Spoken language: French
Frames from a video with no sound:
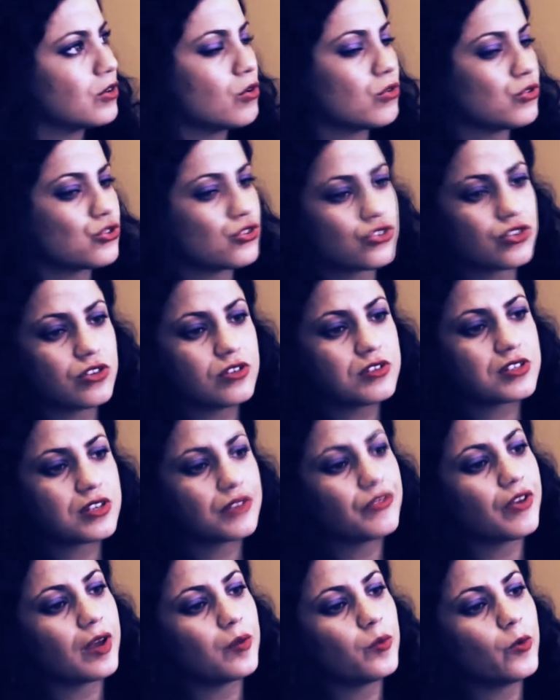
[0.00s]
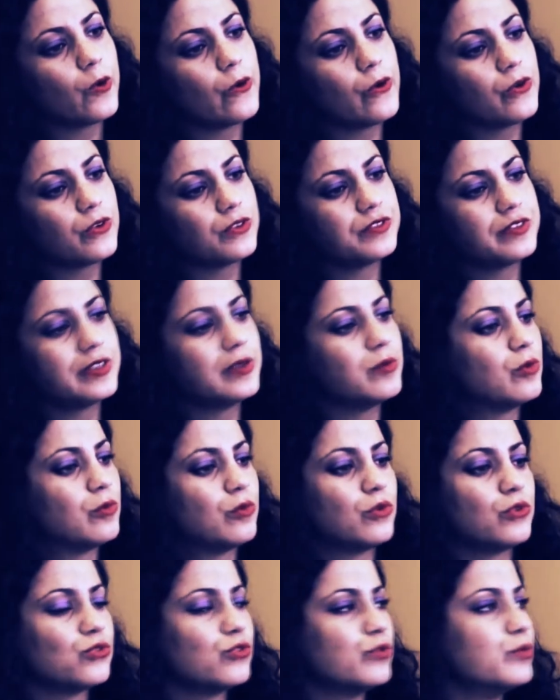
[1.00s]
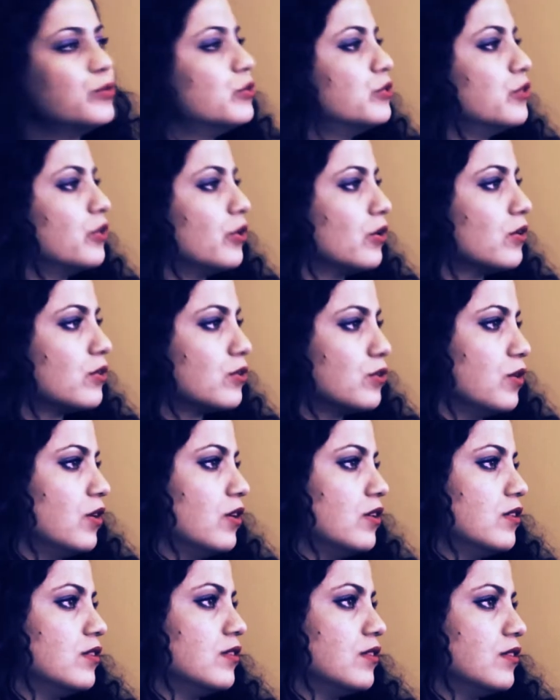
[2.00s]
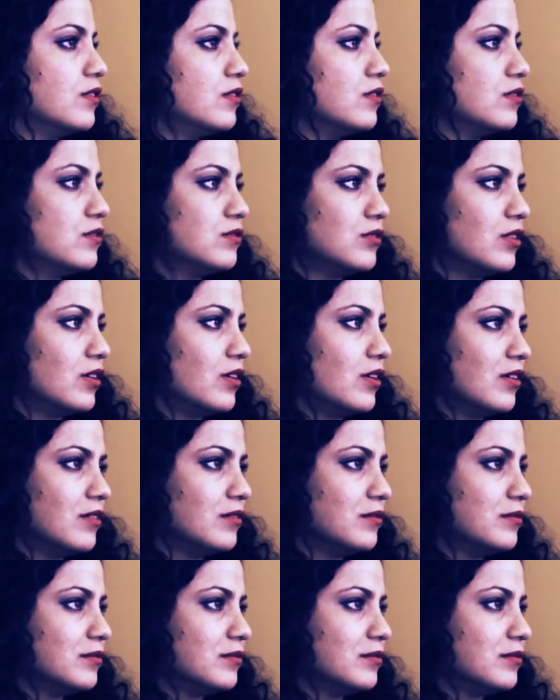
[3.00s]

Quand je chante, c'est vraiment des moments de bonheur. Voilà.